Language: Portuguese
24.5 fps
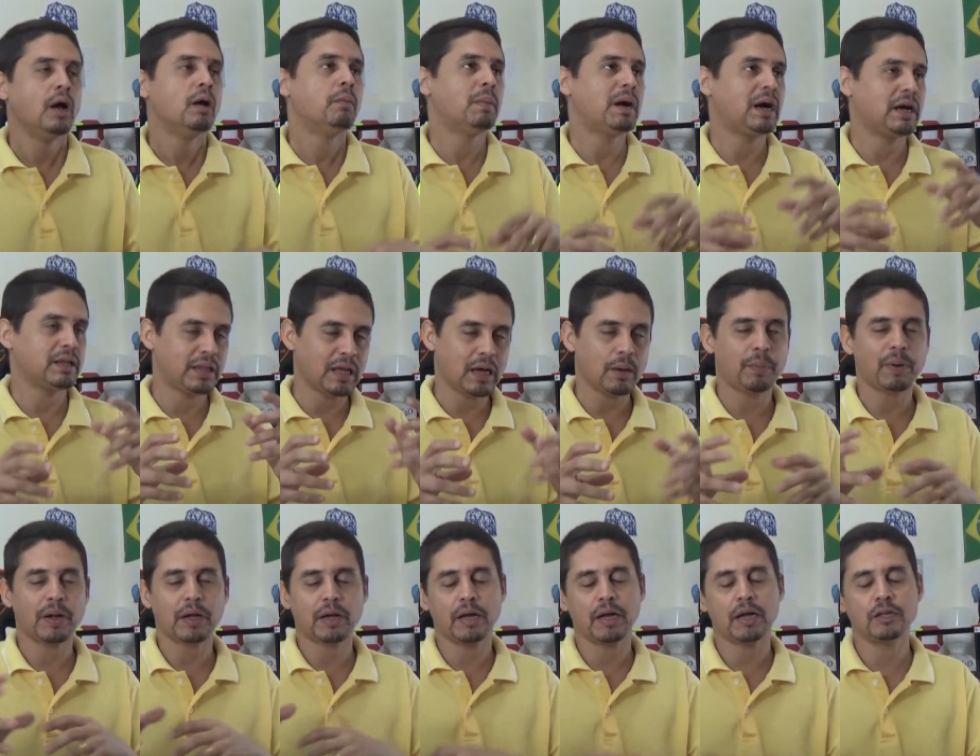Mas dá
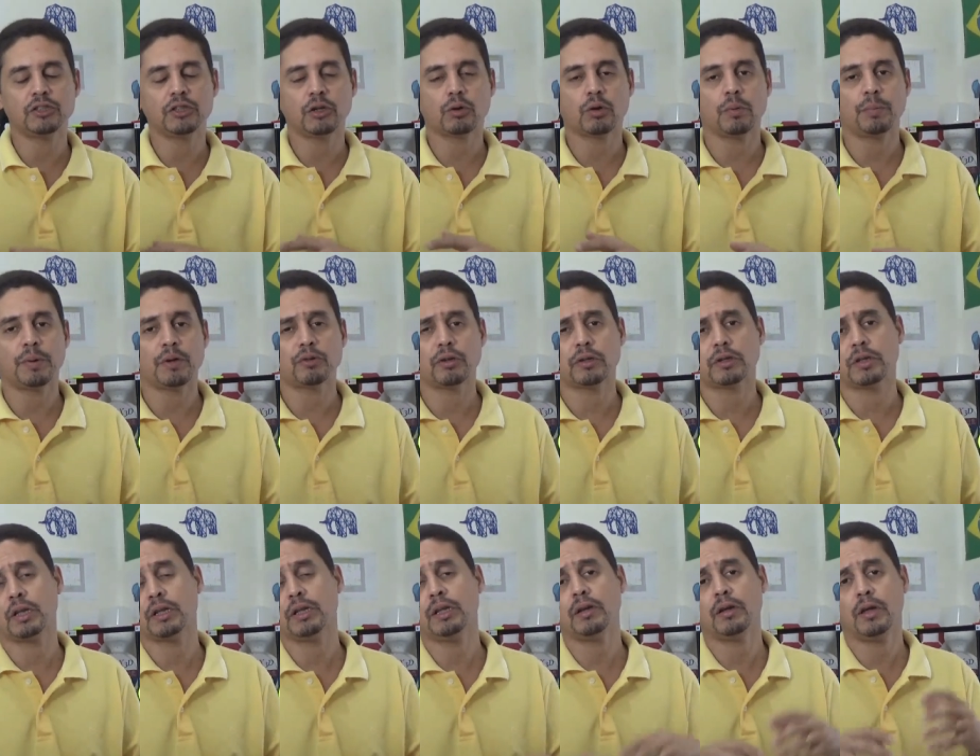para ganhar dinheiro com a empresa
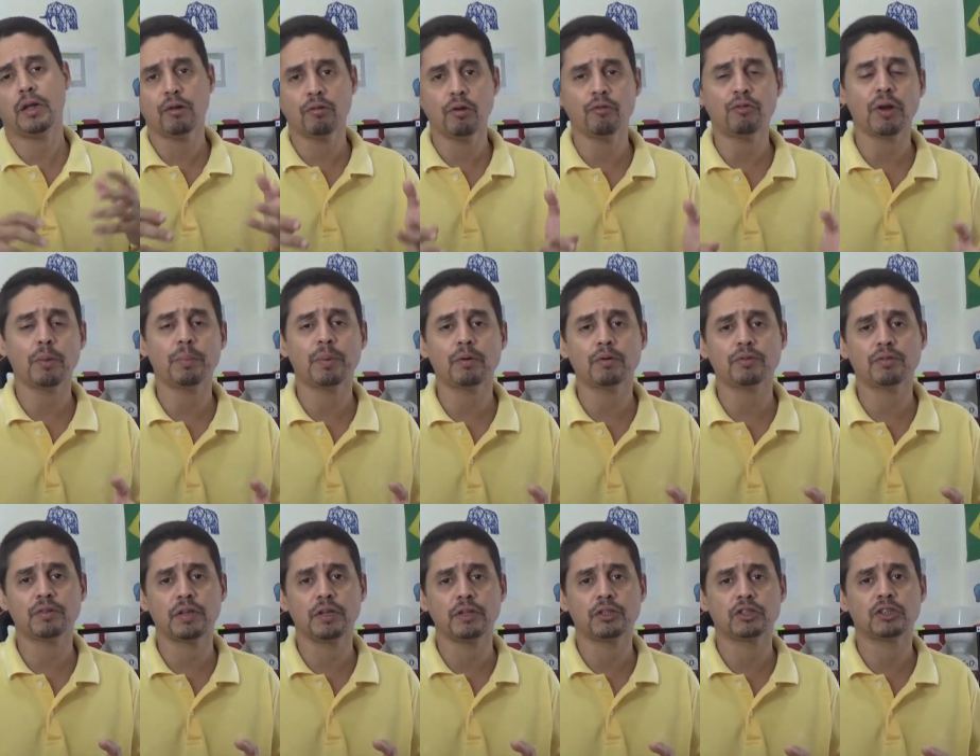3D? Eu vou falar para
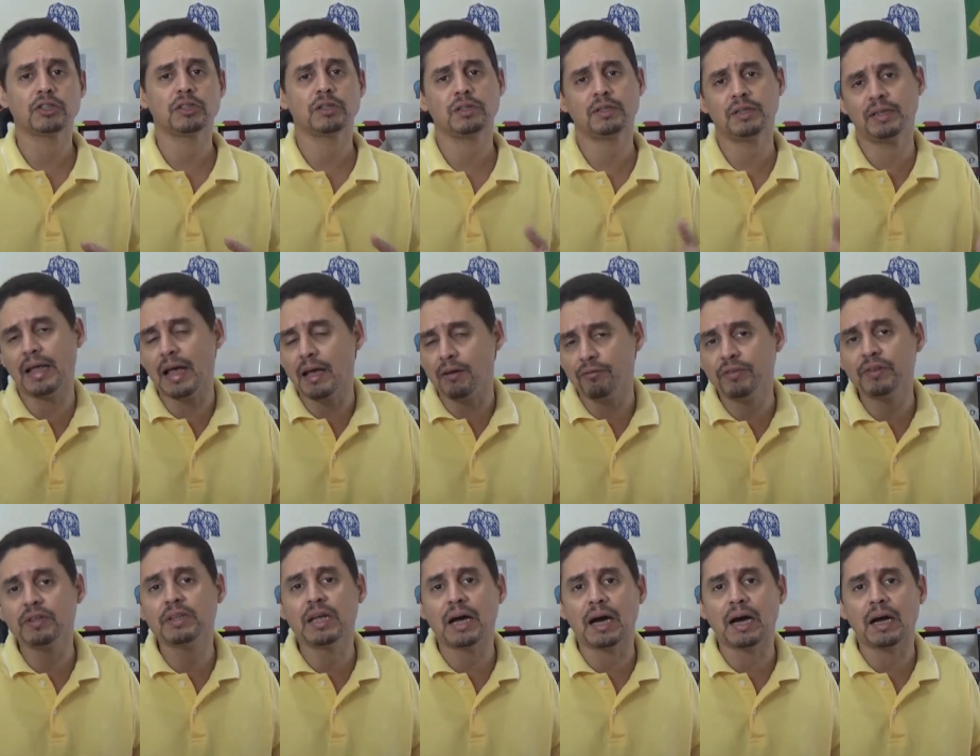vocês, deve
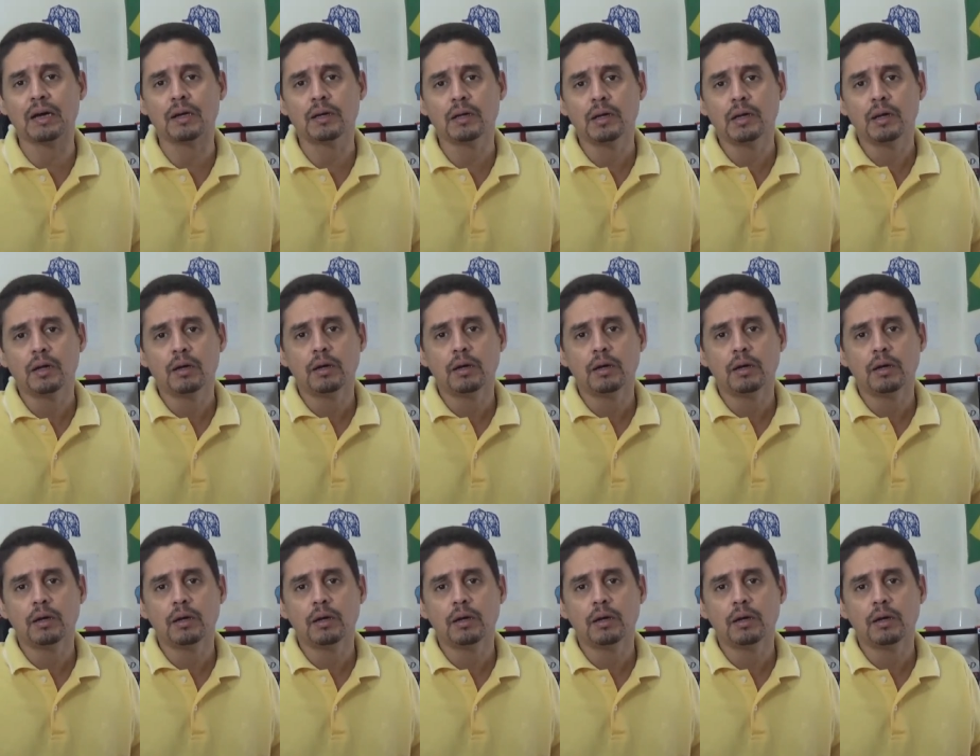dar.